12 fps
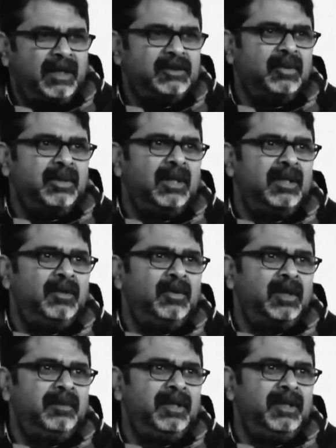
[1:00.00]
तुम ढाई सौ के नकली
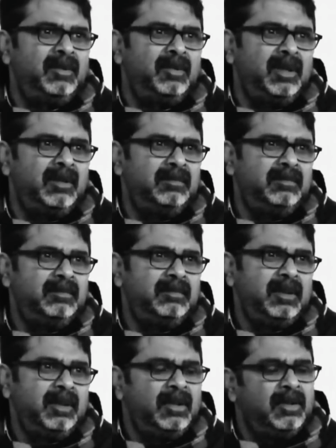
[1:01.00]
नोट कभी नहीं देखोगे
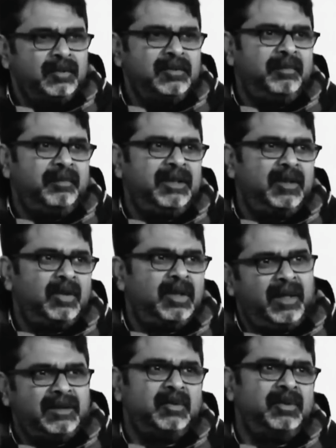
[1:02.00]
तुम जब भी देखोगे
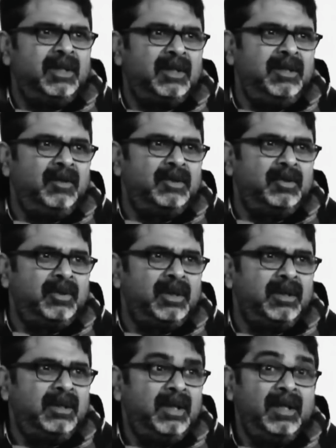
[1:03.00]
पाँच सौ की नकली नोट
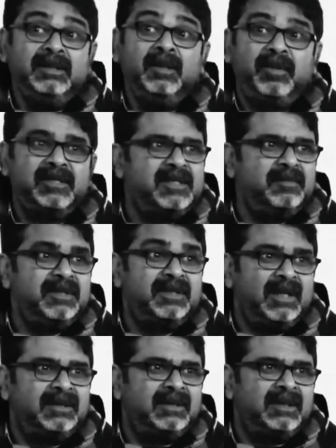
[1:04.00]
देखोगे ये पश्चिम की
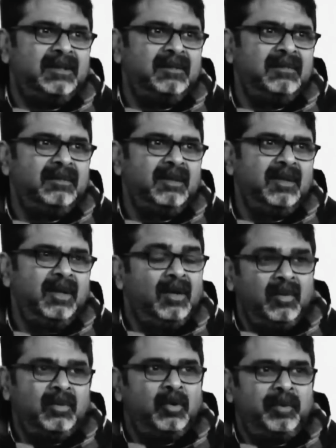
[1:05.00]
साजिश है
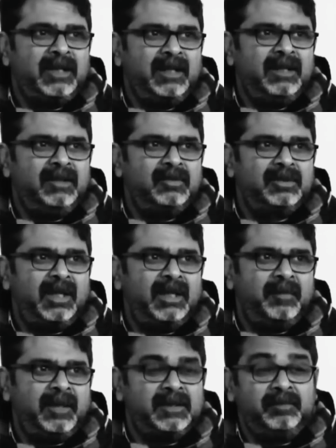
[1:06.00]
उनको पता है कि हिंदुस्तान
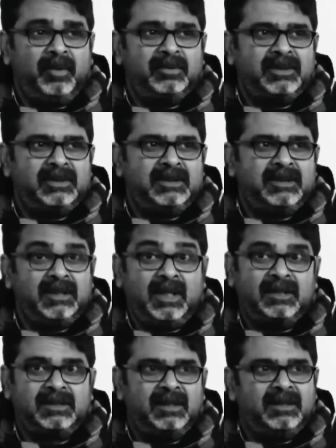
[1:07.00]
के पास एक बहुत अच्छी चीज़ है
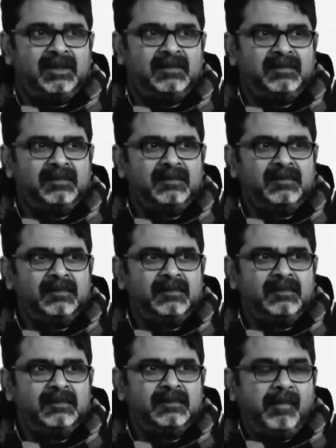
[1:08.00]
यहाँ के संत
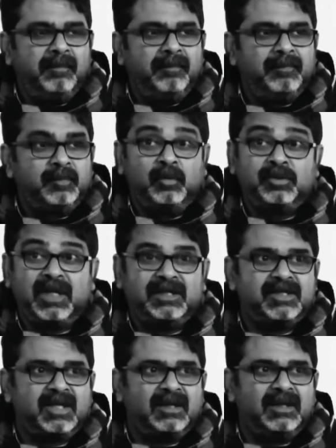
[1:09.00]
तो वो
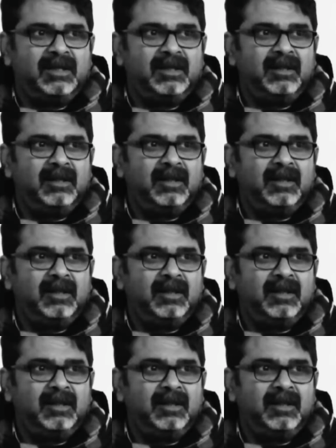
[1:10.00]
साजिश करते हैं